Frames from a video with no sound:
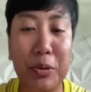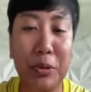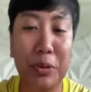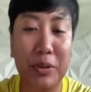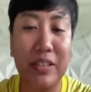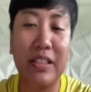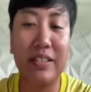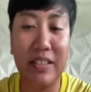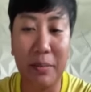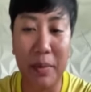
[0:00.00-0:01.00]
to
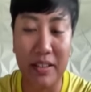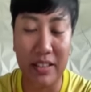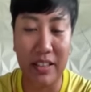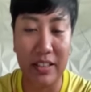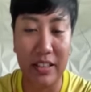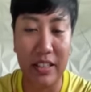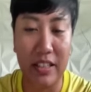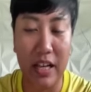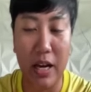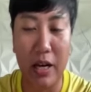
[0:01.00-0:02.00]
the mental
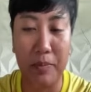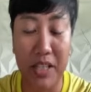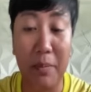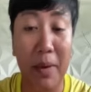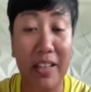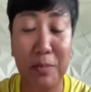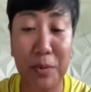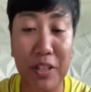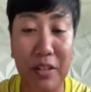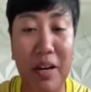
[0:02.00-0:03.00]
um, sa mind
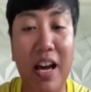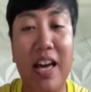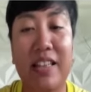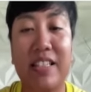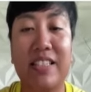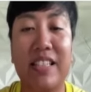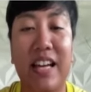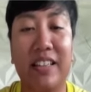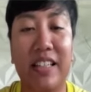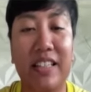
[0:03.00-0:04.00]
po ng mga athletes
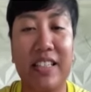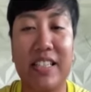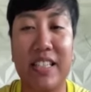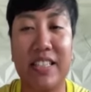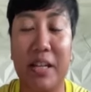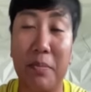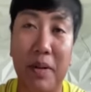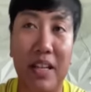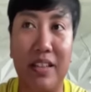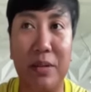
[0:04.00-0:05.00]
natin kasi
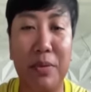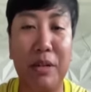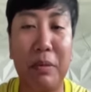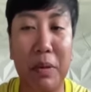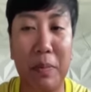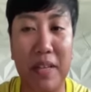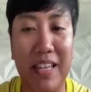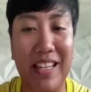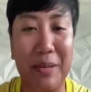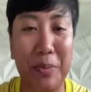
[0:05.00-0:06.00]
syempre hindi mo rin
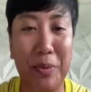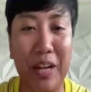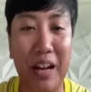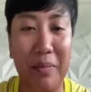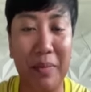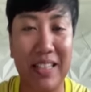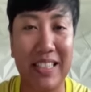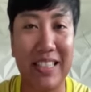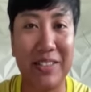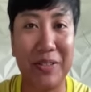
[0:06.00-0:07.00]
mapipigilan po grabe
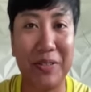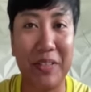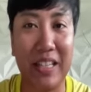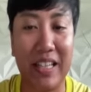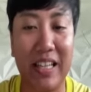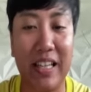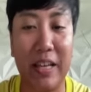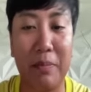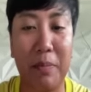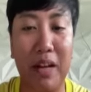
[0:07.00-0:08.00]
kasi yung naging
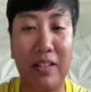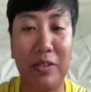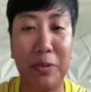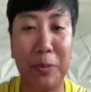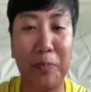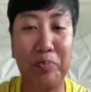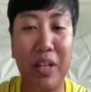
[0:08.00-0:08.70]
impact nung